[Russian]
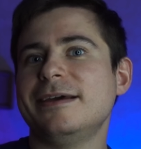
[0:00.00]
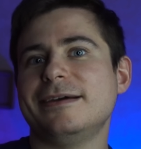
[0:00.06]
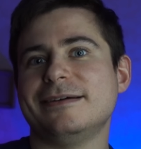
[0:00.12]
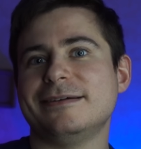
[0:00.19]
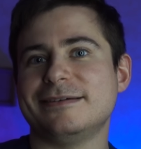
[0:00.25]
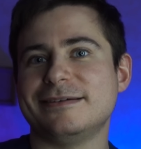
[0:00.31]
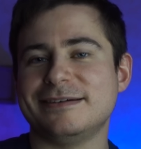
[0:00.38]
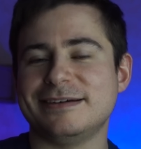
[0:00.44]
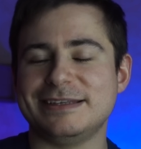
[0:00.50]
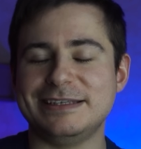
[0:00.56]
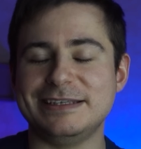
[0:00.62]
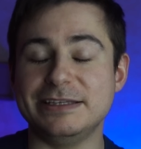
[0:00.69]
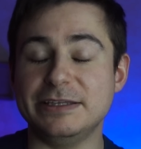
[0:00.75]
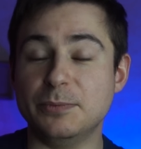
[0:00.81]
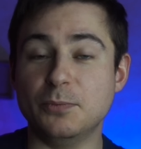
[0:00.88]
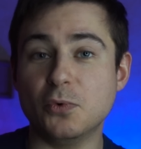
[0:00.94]
а,
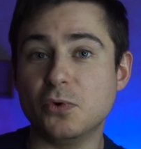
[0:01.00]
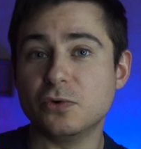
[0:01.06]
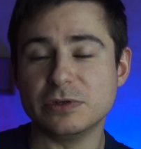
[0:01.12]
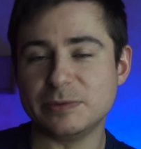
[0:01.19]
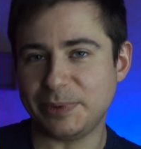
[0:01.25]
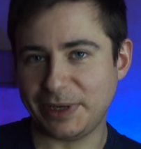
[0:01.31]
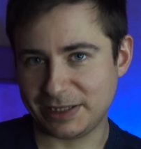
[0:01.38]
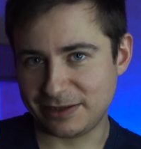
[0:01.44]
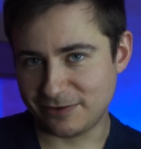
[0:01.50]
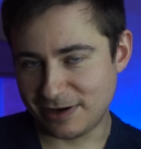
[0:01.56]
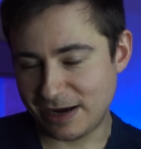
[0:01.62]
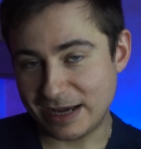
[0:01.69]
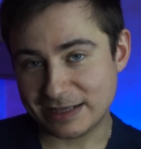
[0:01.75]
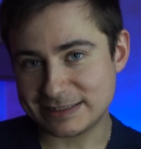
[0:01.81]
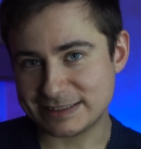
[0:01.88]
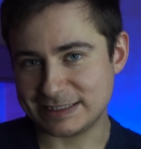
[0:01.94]
они не могут
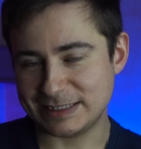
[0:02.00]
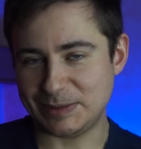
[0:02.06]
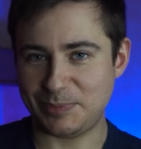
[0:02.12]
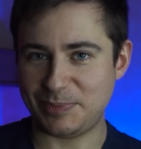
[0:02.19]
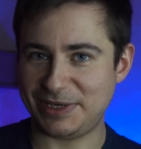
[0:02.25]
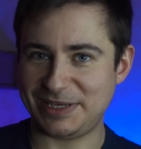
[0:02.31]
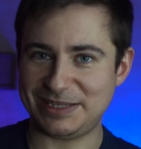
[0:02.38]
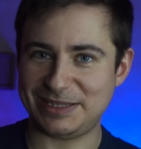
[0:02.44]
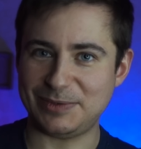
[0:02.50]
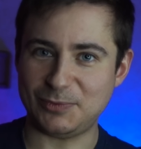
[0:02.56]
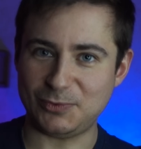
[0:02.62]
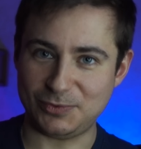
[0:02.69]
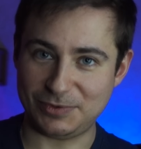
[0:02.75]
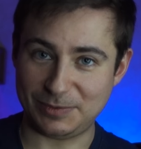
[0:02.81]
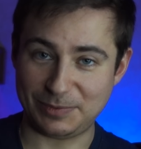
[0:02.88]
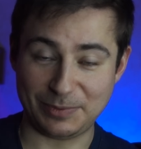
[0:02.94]
передвигаться, и
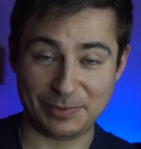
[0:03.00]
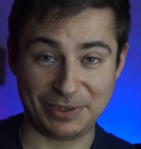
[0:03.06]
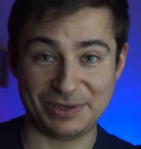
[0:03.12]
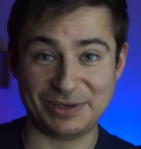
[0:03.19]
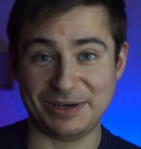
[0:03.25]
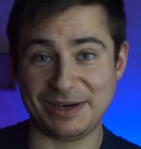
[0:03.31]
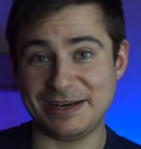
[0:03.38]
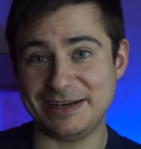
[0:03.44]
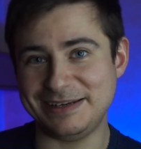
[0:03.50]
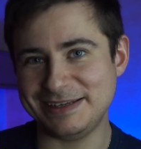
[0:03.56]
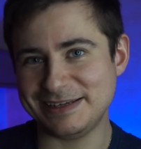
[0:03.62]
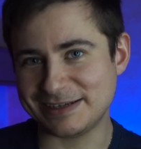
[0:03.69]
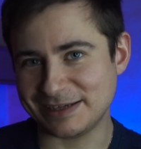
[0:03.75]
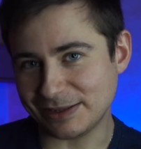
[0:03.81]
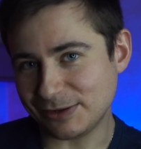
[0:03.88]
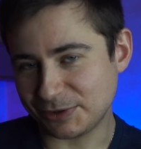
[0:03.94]
поэтому, например,
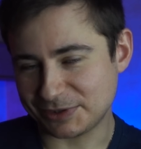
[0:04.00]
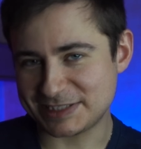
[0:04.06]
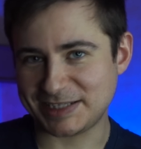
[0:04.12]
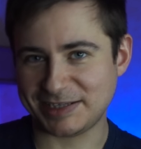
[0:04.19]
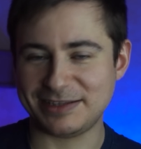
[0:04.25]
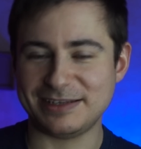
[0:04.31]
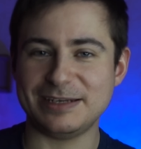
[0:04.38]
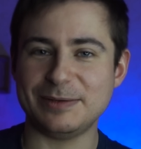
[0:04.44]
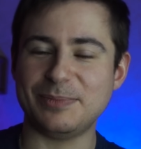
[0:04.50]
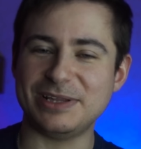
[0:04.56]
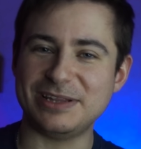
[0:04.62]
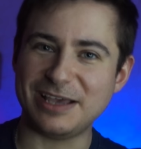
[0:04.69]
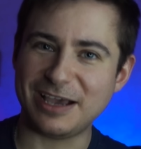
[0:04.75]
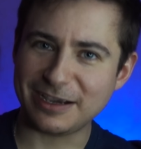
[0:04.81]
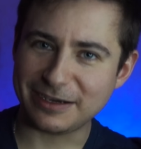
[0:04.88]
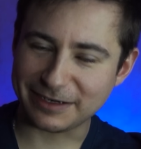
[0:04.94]
короли, которые страдали
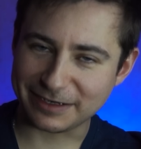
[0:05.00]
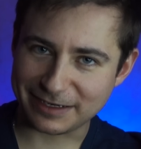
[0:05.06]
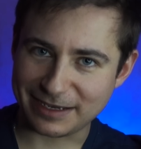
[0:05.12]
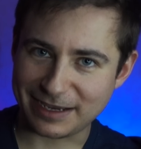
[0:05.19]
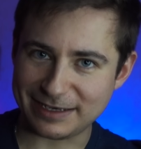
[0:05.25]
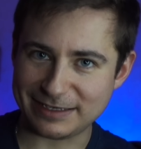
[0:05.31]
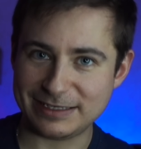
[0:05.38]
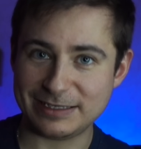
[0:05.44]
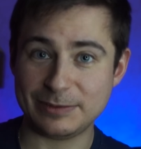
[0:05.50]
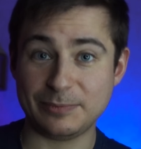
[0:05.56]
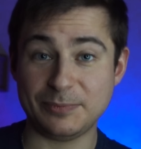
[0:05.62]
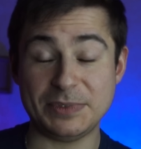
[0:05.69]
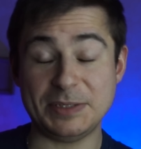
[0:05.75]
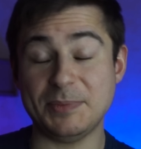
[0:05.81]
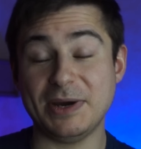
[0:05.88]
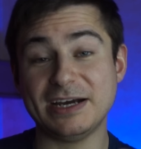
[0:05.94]
подагрой, они
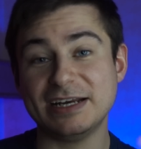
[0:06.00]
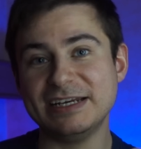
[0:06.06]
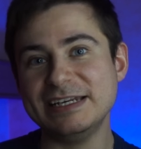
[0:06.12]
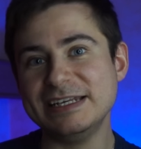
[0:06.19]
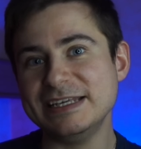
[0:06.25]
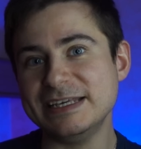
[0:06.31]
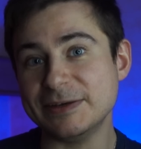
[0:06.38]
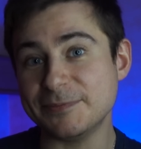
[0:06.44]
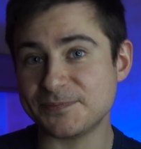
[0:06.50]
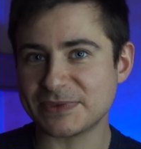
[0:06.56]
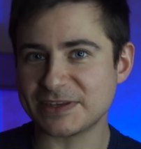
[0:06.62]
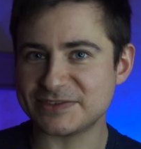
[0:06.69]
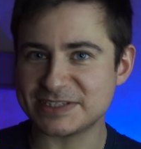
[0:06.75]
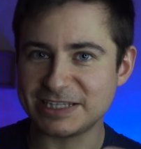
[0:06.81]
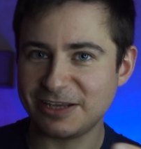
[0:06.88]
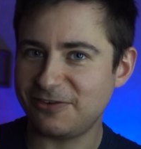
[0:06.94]
не могли
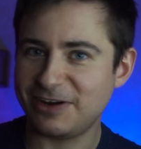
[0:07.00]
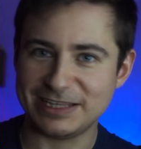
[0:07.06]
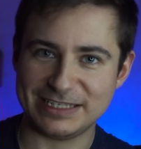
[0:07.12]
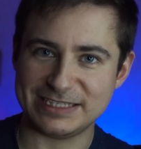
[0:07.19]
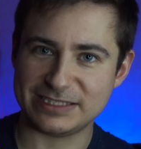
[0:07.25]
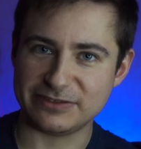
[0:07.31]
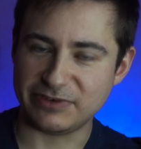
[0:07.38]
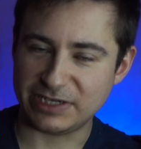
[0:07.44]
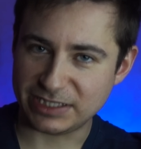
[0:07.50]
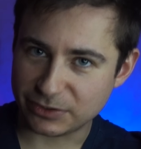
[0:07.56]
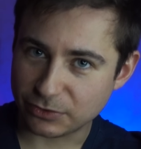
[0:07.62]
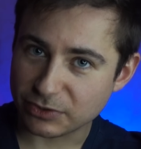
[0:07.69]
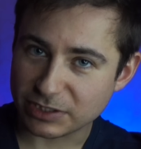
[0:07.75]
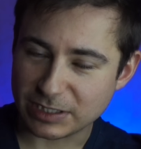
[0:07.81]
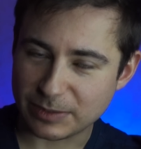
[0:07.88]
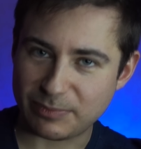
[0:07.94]
вставать на свои
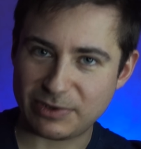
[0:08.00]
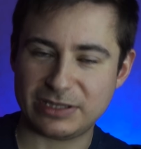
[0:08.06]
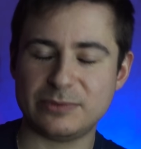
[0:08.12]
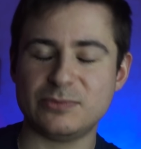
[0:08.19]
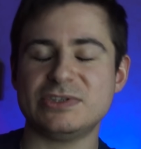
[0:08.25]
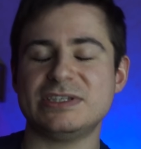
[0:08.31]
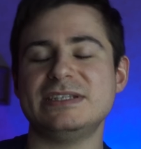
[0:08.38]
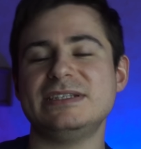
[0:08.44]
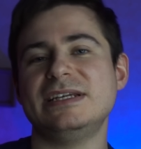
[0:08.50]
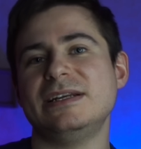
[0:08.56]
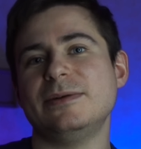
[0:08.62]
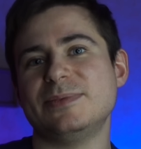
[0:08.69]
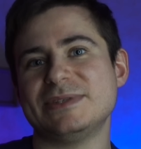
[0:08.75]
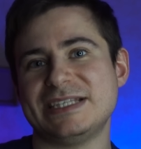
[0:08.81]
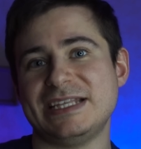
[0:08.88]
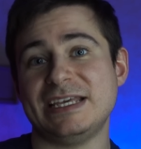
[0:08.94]
ноги, и поэтому
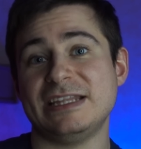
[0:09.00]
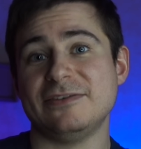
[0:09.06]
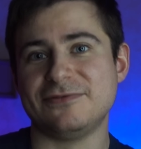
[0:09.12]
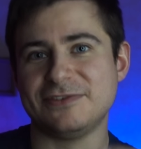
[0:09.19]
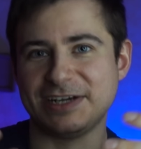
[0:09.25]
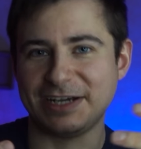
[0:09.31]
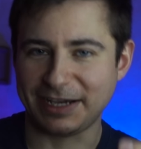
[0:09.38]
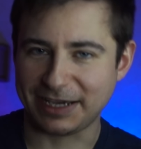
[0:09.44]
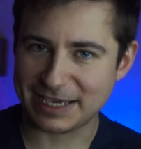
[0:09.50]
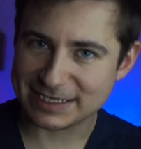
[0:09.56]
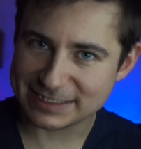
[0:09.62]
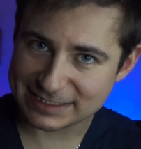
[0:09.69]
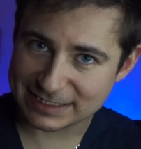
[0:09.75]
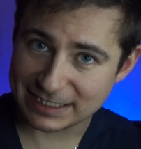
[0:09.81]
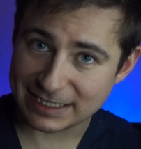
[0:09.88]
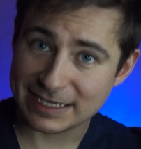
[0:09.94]
сидели постоянно в
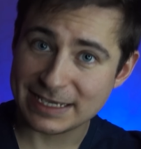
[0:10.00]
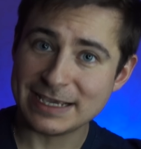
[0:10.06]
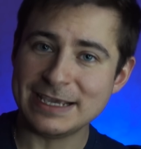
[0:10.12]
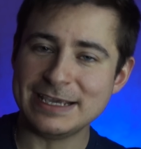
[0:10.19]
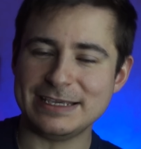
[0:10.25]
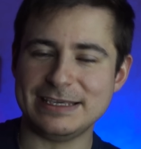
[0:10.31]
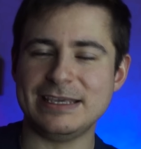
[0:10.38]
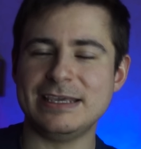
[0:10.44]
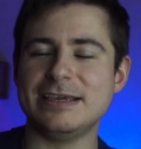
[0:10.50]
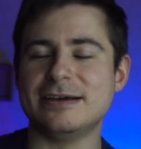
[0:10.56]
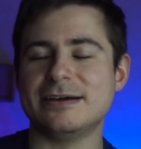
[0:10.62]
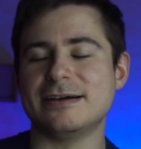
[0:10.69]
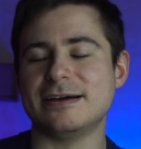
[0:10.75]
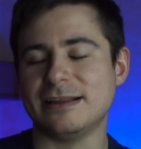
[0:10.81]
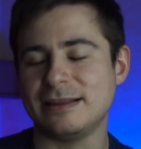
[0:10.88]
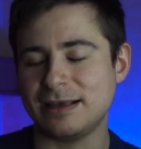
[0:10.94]
кресле, и
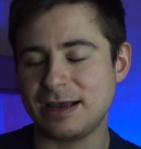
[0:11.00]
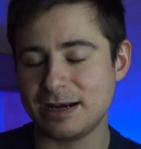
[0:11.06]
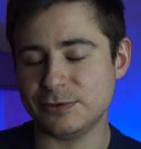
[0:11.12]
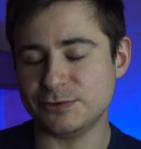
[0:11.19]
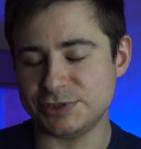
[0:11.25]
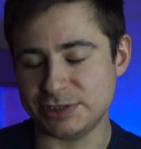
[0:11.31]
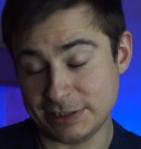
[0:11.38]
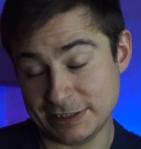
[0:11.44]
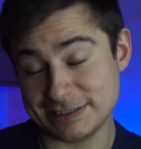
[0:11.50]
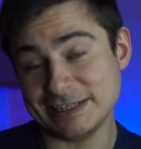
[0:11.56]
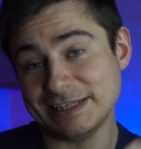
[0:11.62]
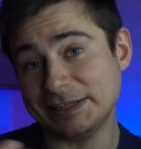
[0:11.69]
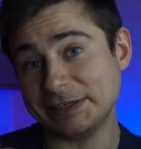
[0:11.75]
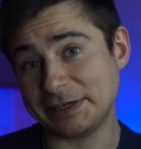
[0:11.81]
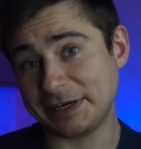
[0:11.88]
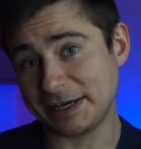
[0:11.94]
их катали уже,
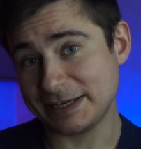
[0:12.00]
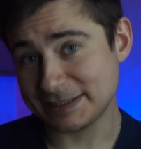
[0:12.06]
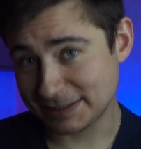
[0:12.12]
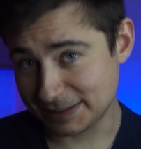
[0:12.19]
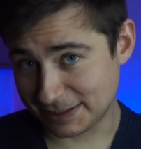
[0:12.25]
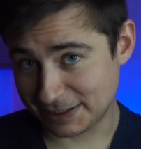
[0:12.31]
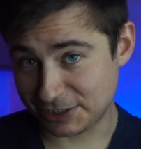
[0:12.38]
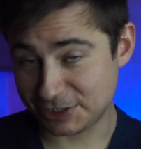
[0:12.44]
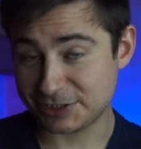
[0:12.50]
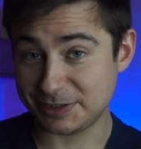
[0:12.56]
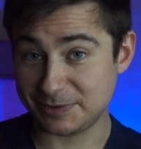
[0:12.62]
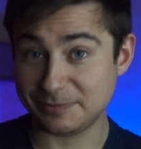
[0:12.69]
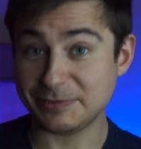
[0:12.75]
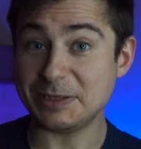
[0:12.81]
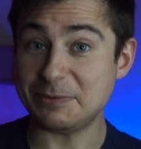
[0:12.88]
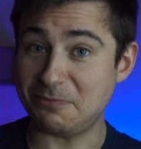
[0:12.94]
если это кресло,
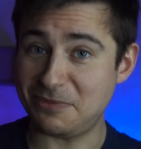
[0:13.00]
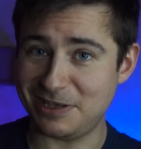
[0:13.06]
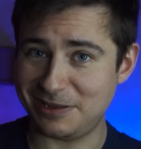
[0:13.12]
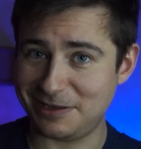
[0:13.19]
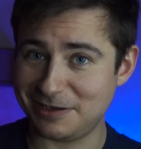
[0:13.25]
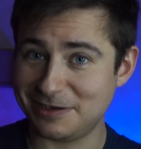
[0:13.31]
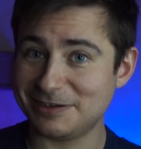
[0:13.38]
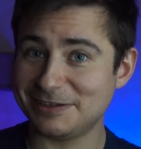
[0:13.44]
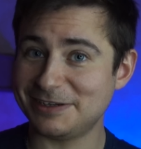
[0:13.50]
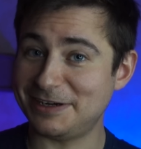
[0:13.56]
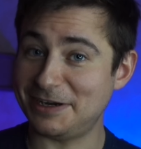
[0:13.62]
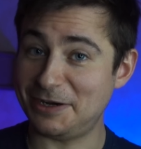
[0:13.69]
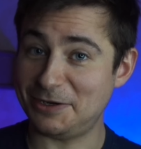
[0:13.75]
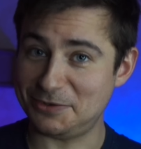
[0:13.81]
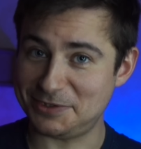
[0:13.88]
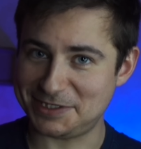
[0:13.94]
конечно, имело
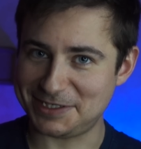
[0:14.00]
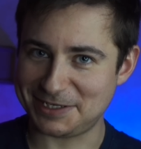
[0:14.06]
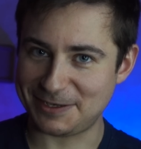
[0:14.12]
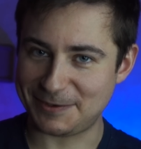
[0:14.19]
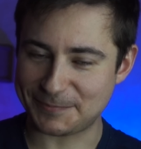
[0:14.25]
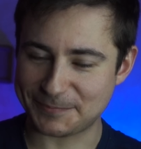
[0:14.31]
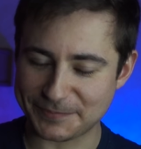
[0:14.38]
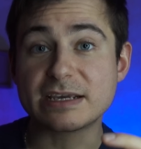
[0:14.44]
колесики.